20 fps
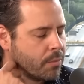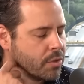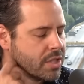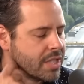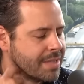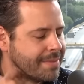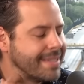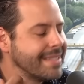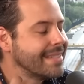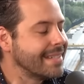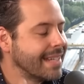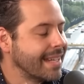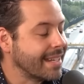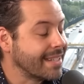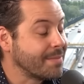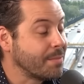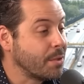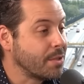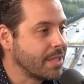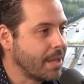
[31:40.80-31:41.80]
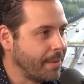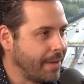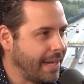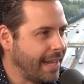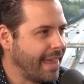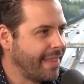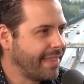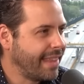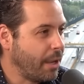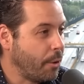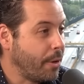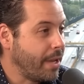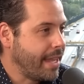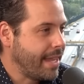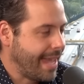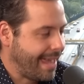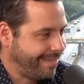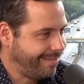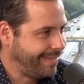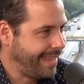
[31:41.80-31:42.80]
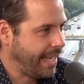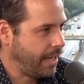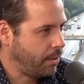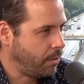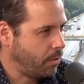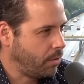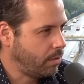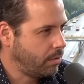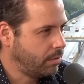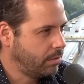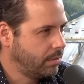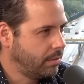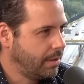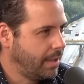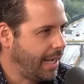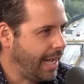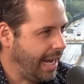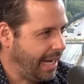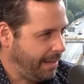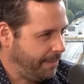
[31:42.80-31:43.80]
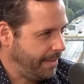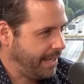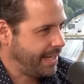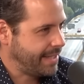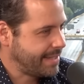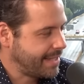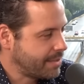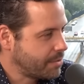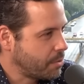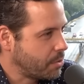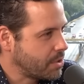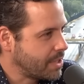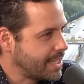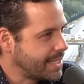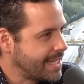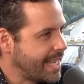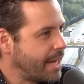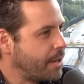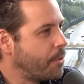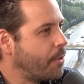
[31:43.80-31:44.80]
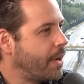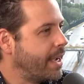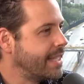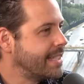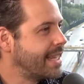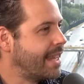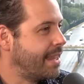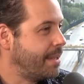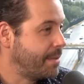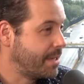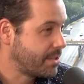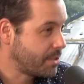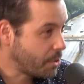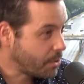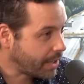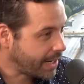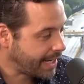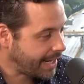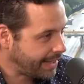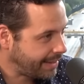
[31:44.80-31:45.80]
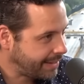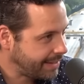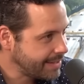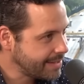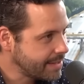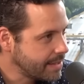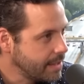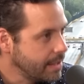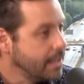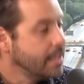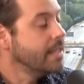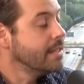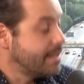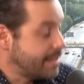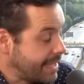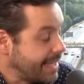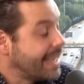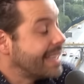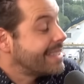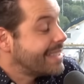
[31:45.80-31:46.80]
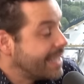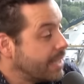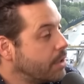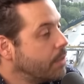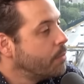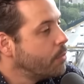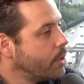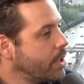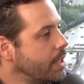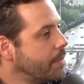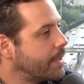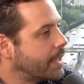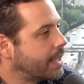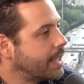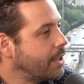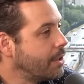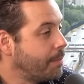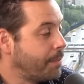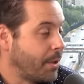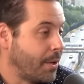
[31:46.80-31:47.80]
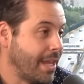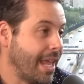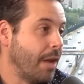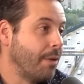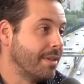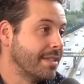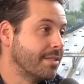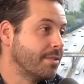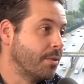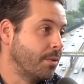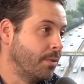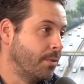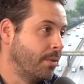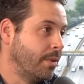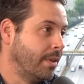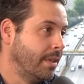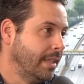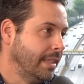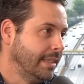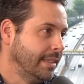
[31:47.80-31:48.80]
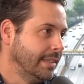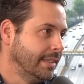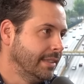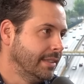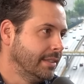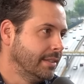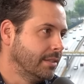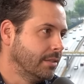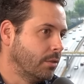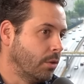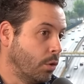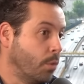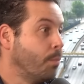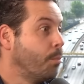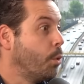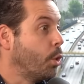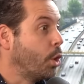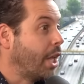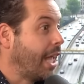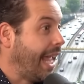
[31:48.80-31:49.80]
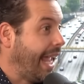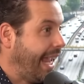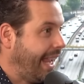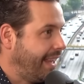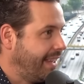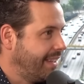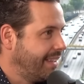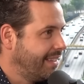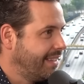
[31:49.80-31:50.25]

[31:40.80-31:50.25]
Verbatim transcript: muchas veces, la responsabilidad que hoy ya tengo al ver esas cosas ya no es la diversión que era antes. Sigue siendo muy divertido, pero ya lo haces con un, con un porqué.